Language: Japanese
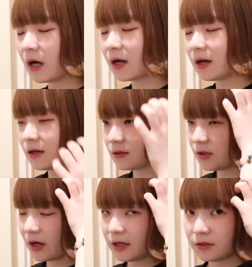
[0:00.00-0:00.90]
殻
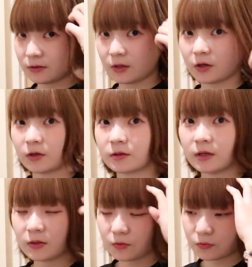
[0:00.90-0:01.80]
に入って
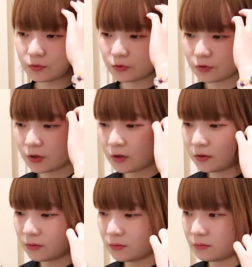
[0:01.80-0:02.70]
結局
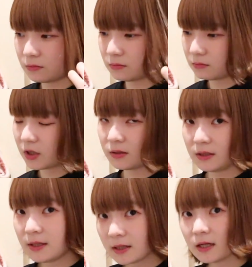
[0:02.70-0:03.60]
まあ
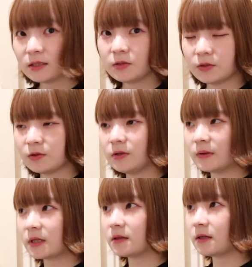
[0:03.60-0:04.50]
いい感じの色に
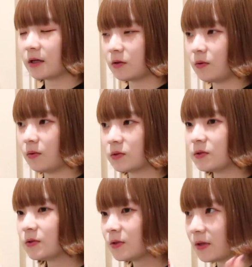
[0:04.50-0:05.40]
はなったけど
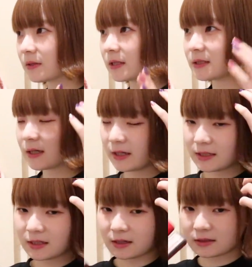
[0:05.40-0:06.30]
その時私がやりた